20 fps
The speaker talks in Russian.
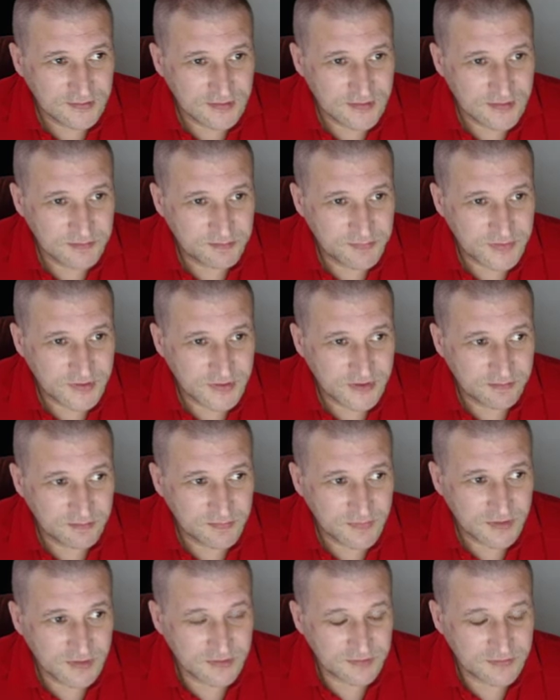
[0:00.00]
Теперь
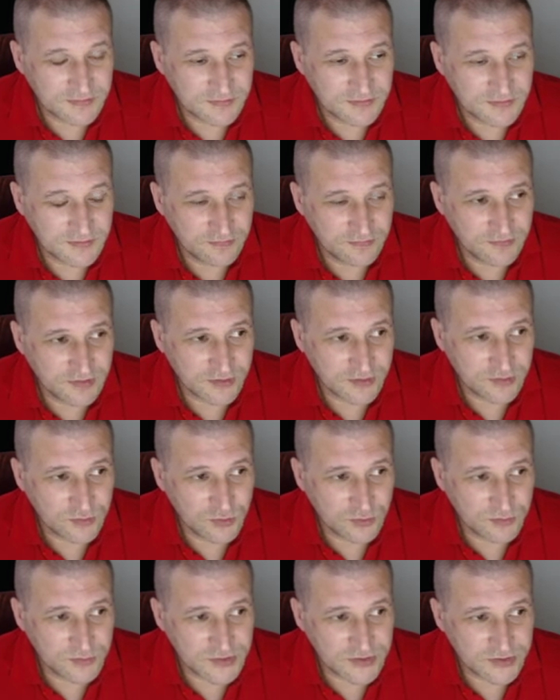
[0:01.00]
мы
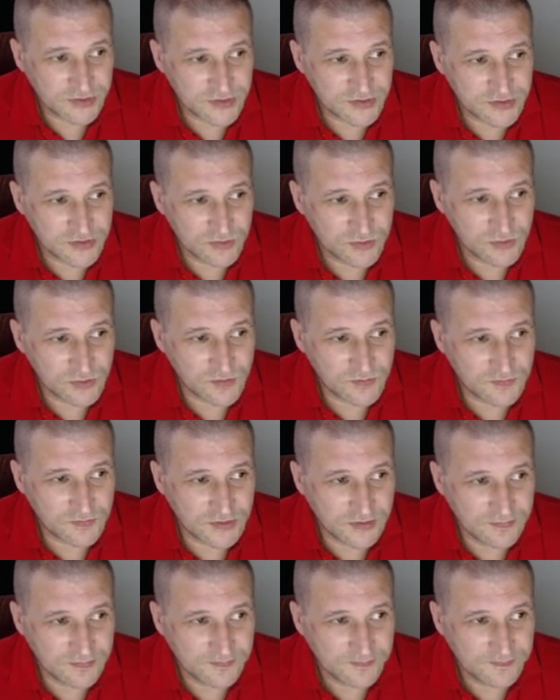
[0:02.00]
вернемся
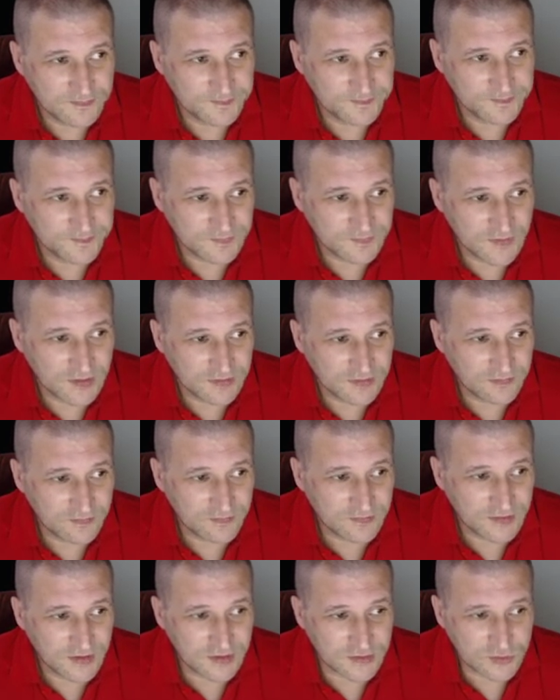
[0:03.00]
снова на,
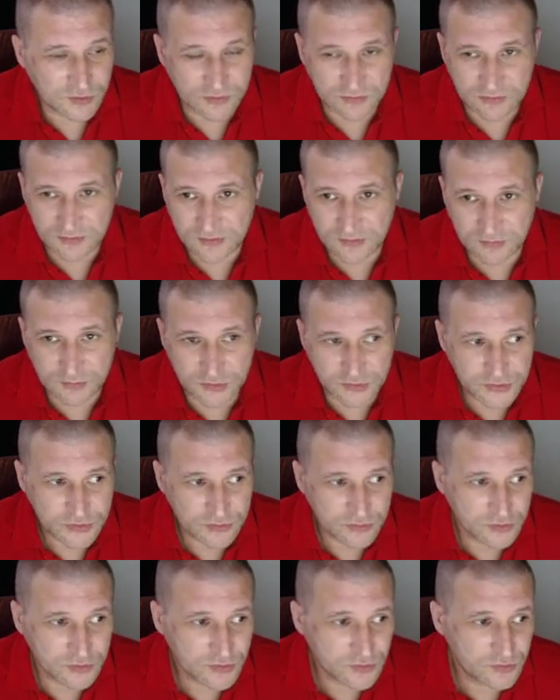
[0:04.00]
в нашу
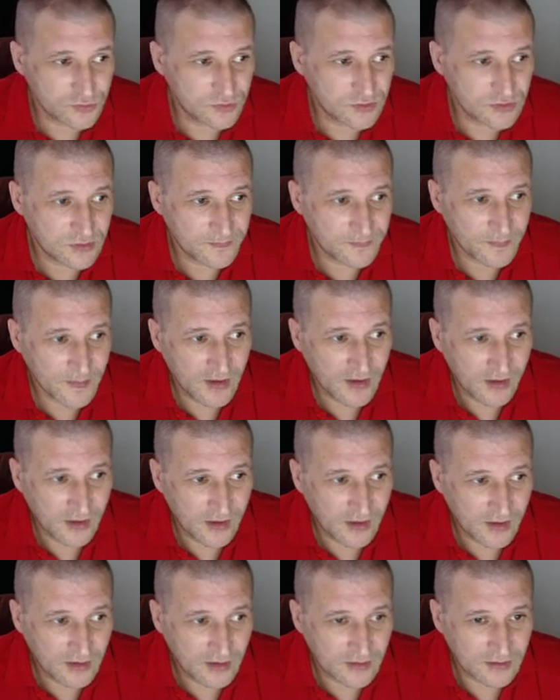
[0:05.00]
творческую студию.
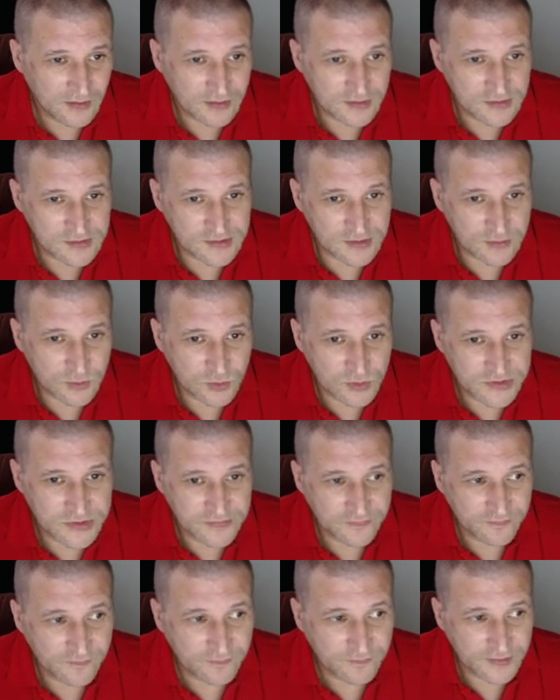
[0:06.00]
Э,
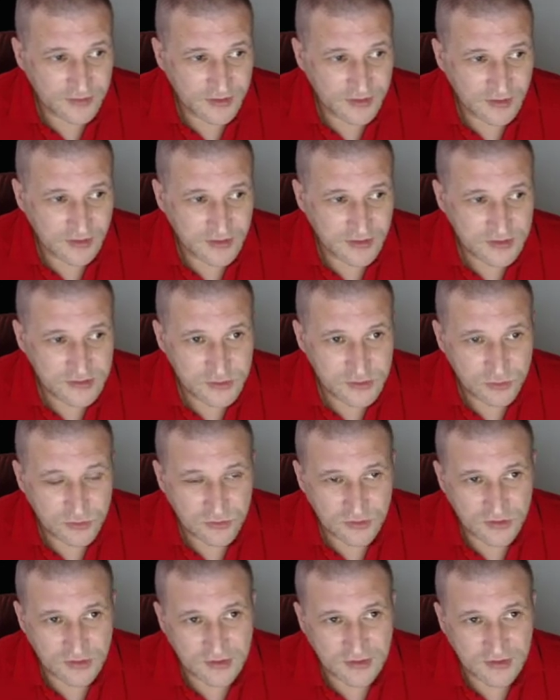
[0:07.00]
заходим в
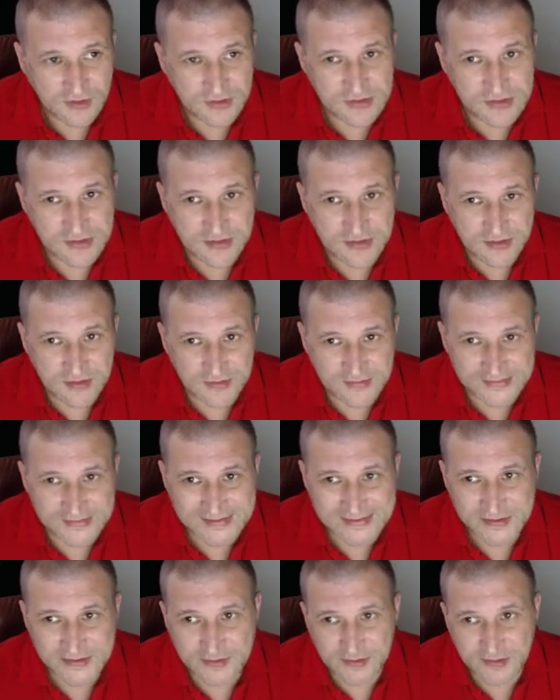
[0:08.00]
аналитику. Аналитика
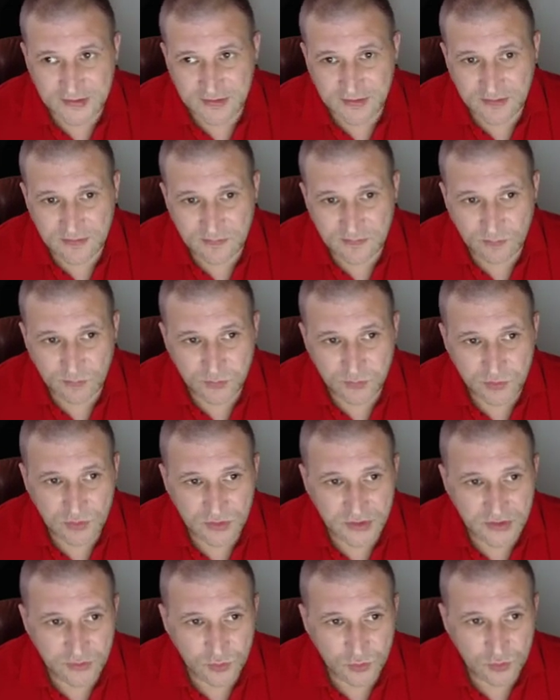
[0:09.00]
стала
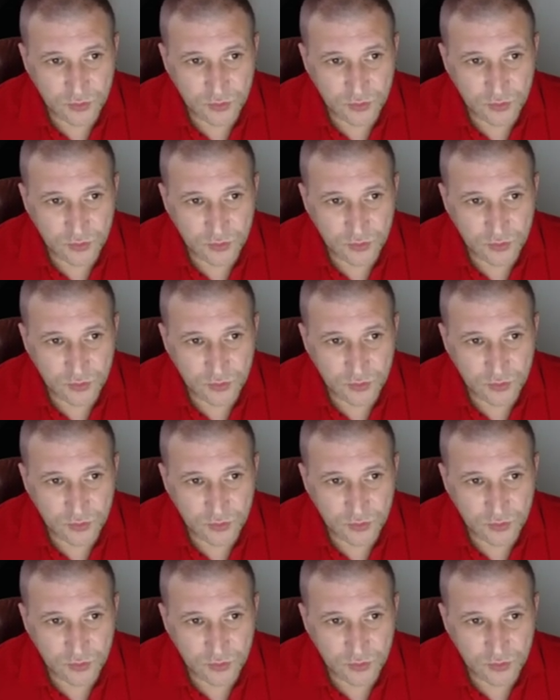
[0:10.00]
более